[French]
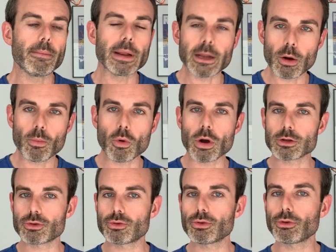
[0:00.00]
mais
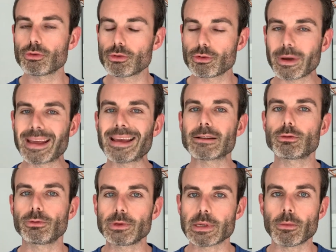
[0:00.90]
néanmoins, sur une durée
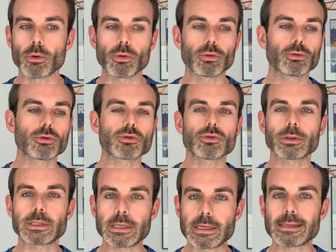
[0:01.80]
suffisamment longue, donc
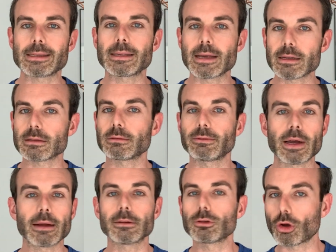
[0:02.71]
sur 10, 15,
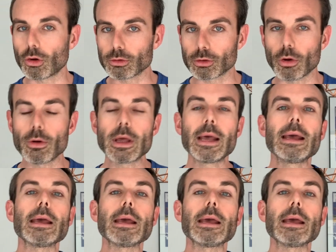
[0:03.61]
20, 30 ans,